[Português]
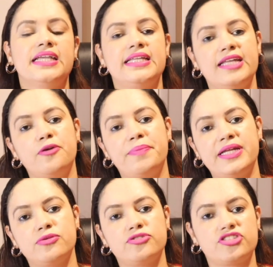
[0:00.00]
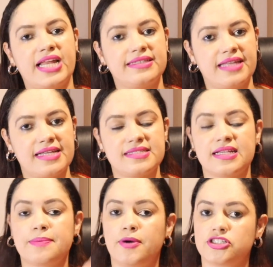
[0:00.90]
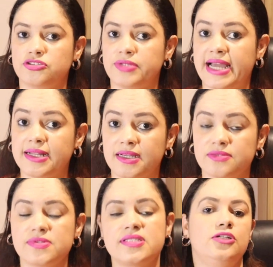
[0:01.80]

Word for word: que tem um período de latência que pode durar anos